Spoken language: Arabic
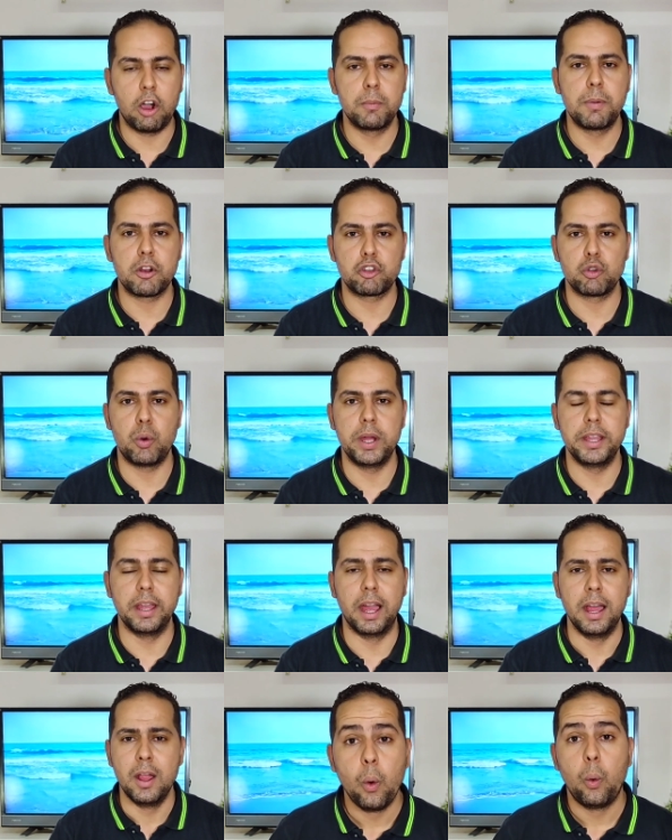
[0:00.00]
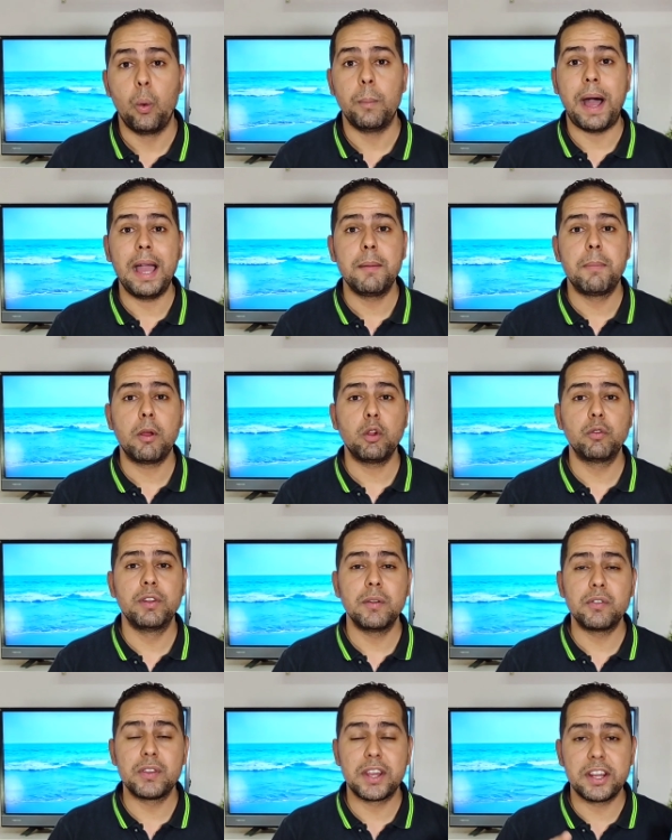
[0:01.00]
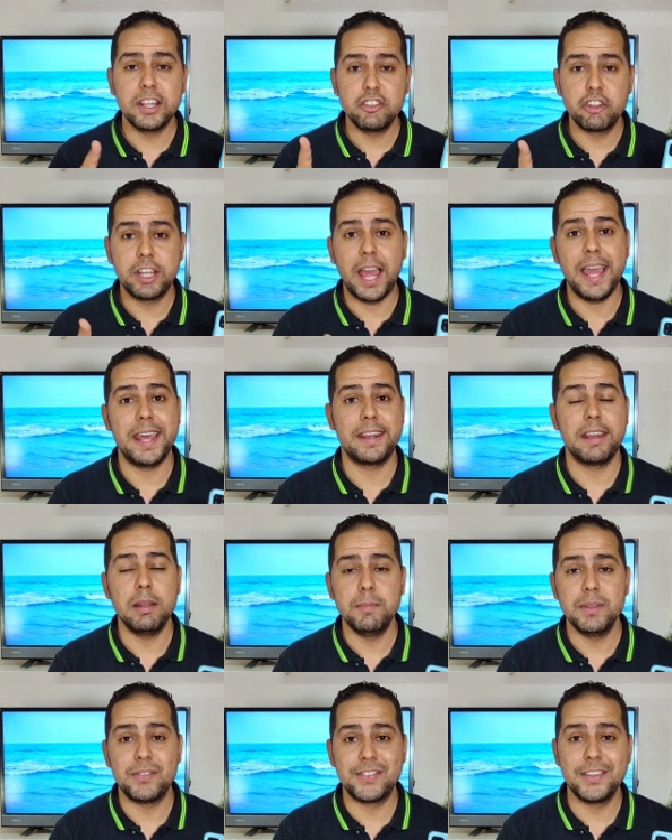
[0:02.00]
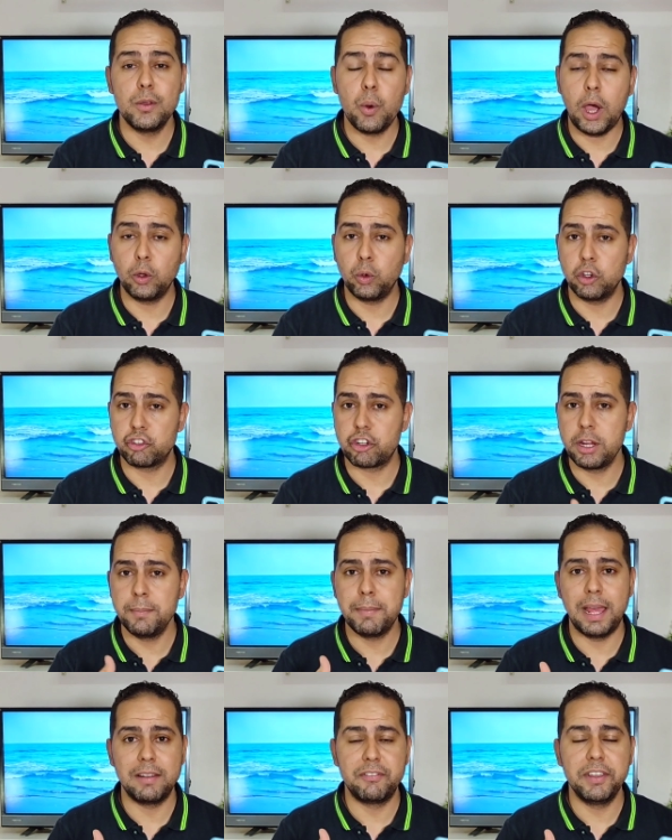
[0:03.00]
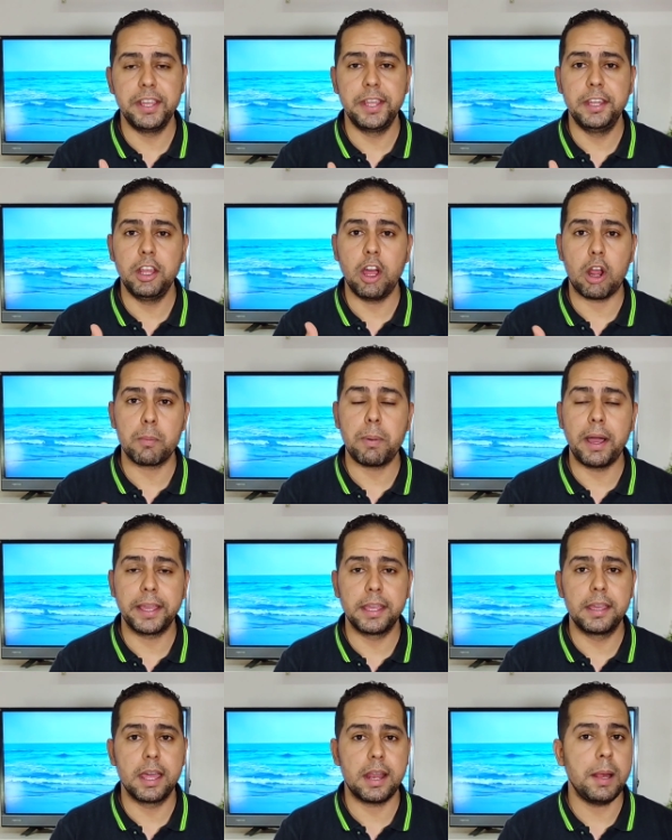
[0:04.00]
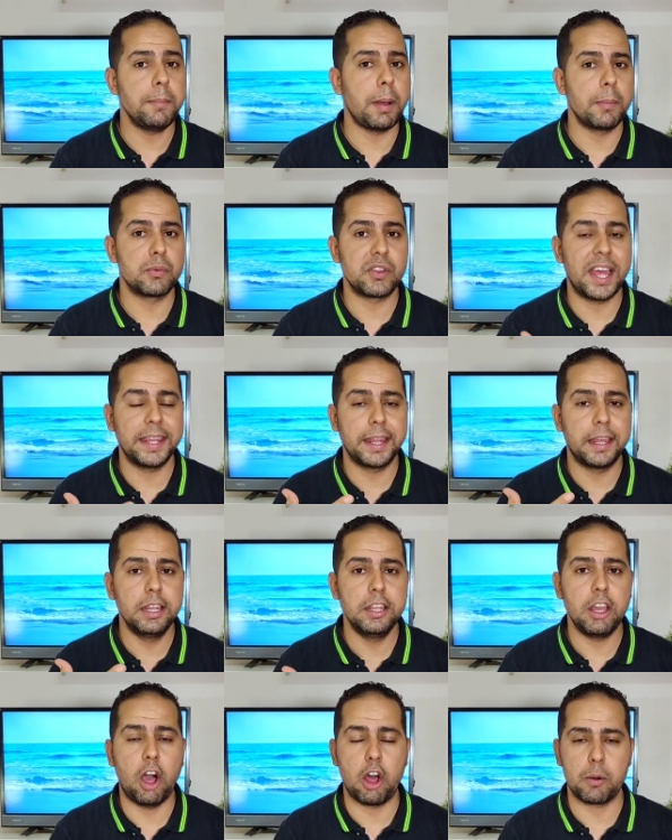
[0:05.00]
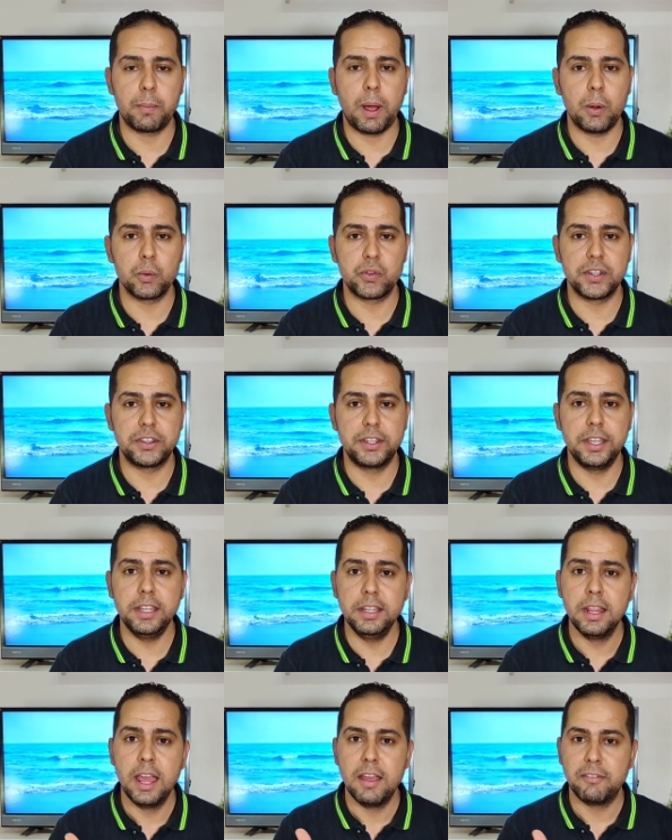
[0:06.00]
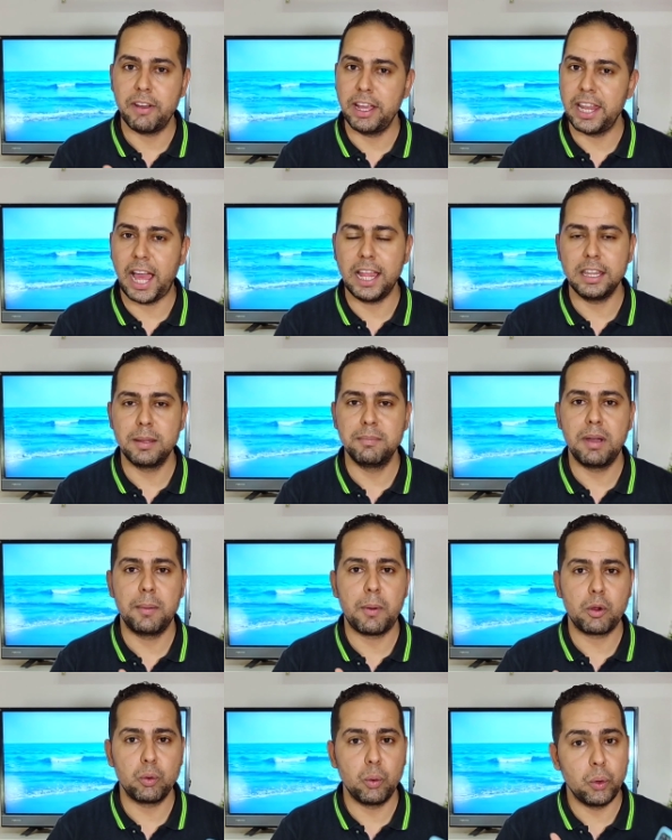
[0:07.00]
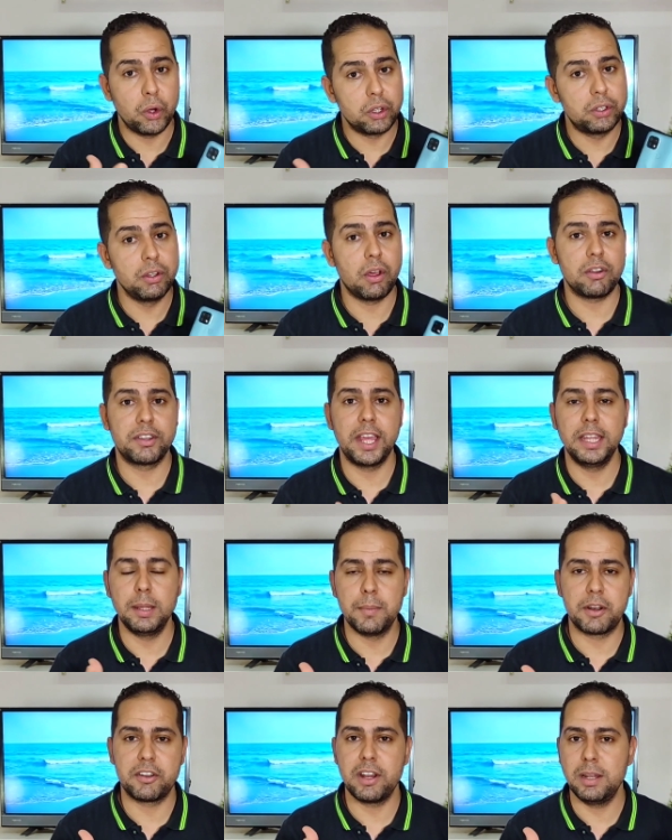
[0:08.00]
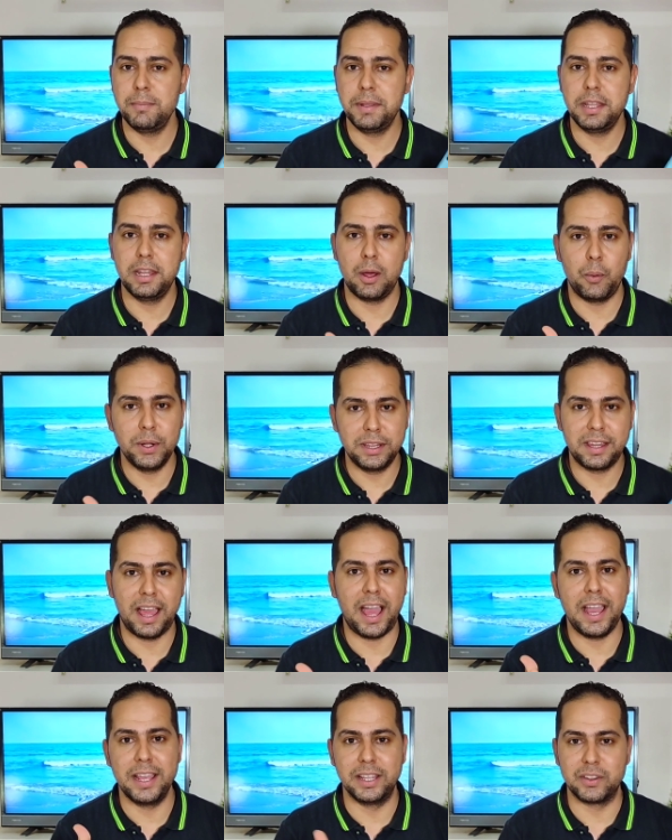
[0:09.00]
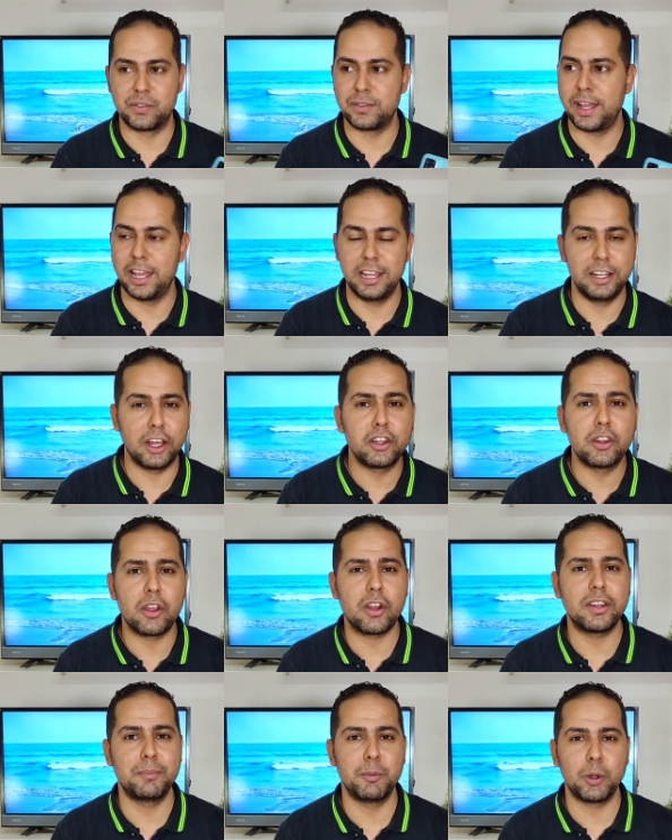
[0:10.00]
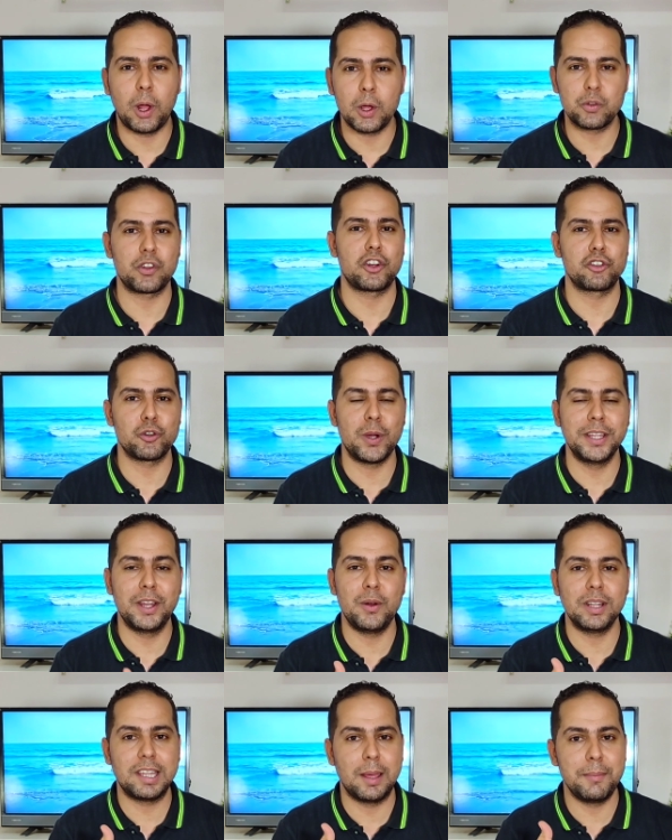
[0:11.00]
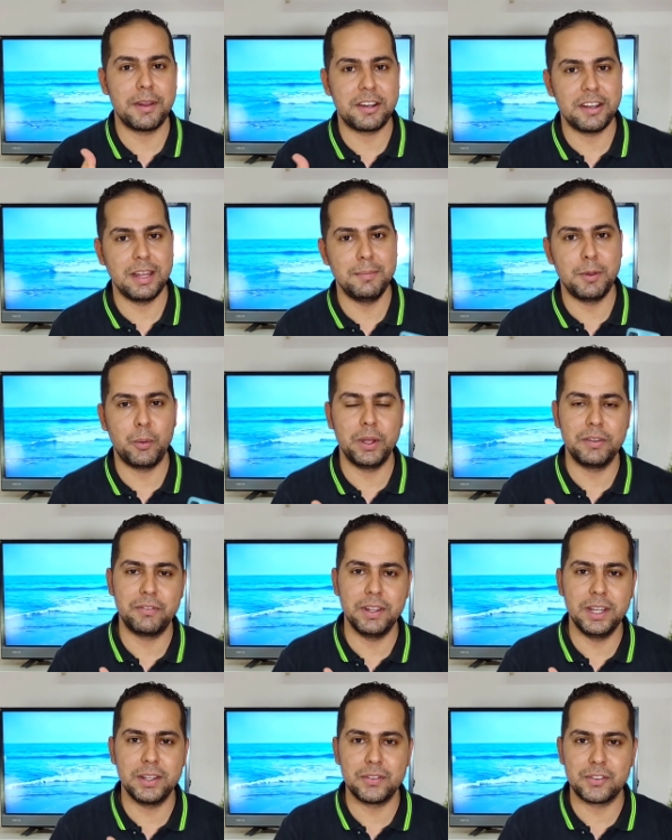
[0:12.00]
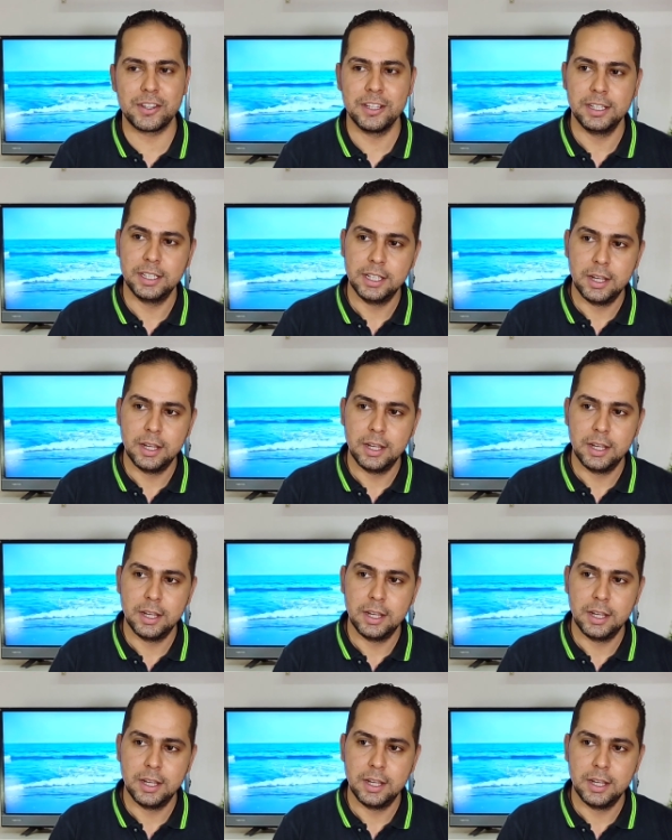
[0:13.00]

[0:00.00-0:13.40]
اكبر شويه ومعاك برضو في نفس الرينج ده الريلمي سي 21 ب 2000 جنيه 4 جيجا رام مع مساحه داخليه 64 فالى حد ما برضو اختيار تاني من الريلمي لو انت عايز فالاختيارات منحصره شويه دلوقتي بين ريلمي وانفينكس